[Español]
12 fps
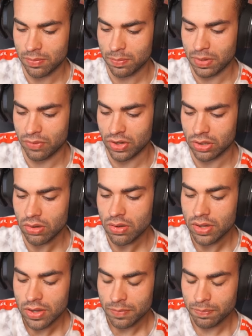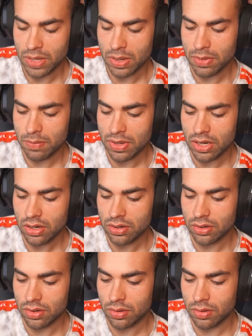Perfecto. Bien, bien, bien.
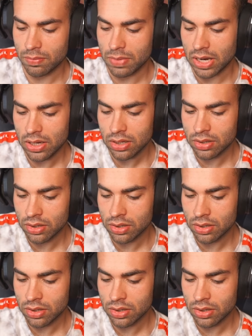Vale.